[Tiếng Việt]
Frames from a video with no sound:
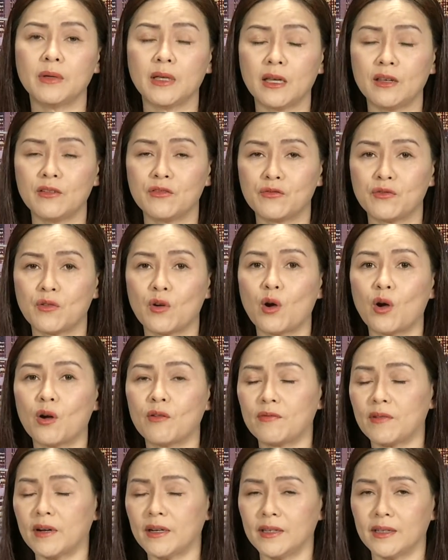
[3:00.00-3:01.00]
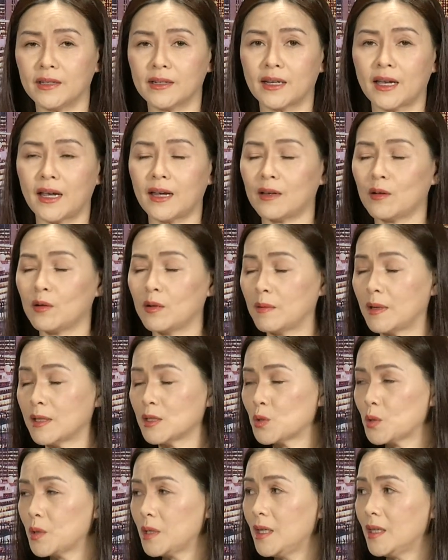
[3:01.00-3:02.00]
BA4 và hiện nay còn
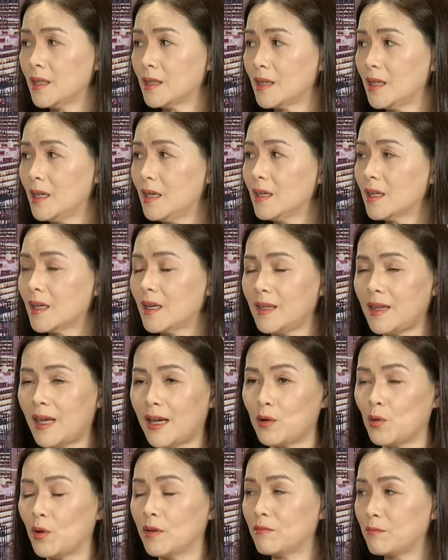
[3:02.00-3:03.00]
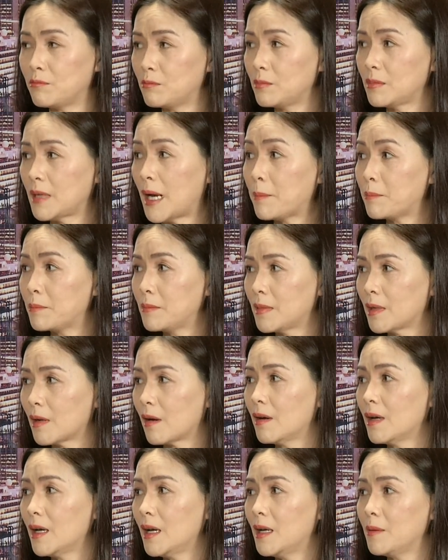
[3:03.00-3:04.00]
đã xuất hiện tới cái giai đoạn 5
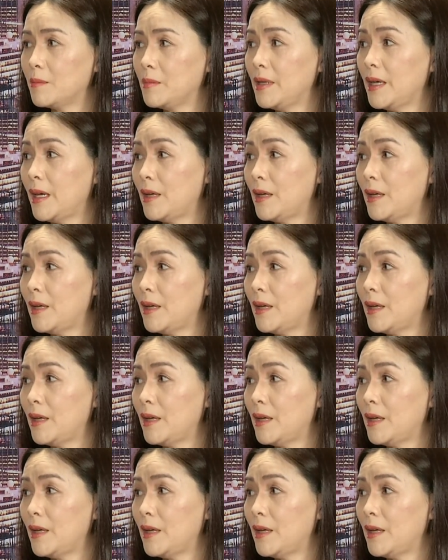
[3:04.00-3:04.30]
nó có thể là